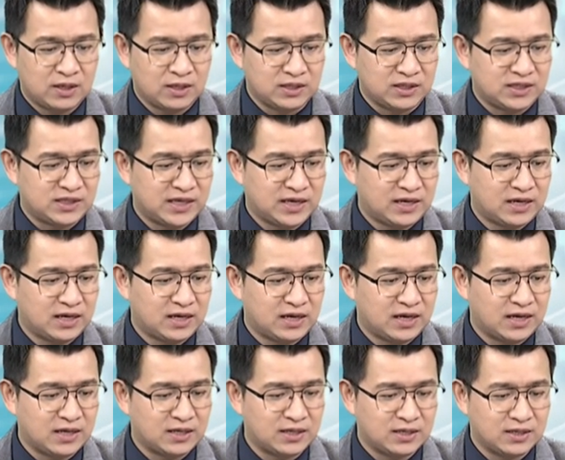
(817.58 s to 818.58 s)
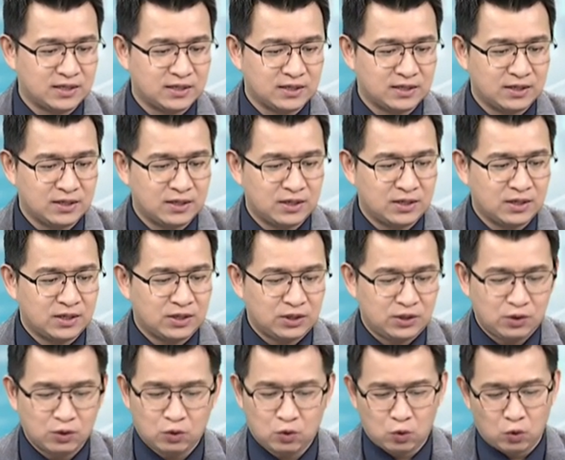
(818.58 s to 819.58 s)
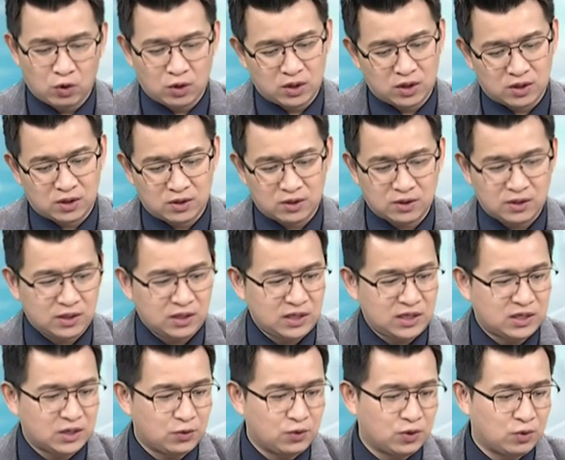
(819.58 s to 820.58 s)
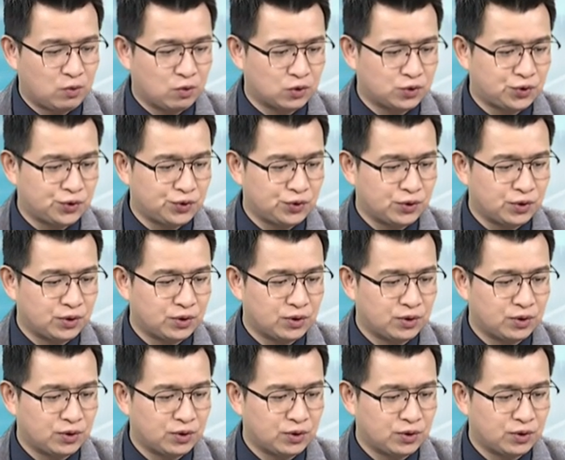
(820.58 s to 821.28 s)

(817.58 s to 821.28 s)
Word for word: 你现在看看，又过了一个月过去，